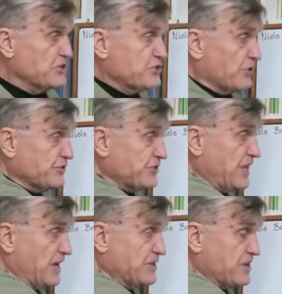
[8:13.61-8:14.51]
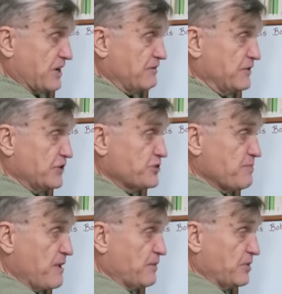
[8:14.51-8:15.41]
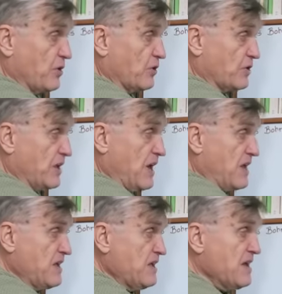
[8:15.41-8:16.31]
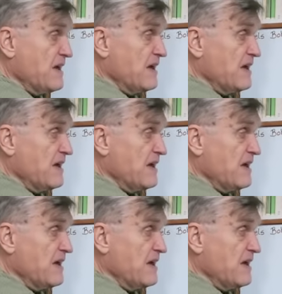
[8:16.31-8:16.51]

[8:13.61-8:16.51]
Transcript: i cząsteczek w liczbie mnogiej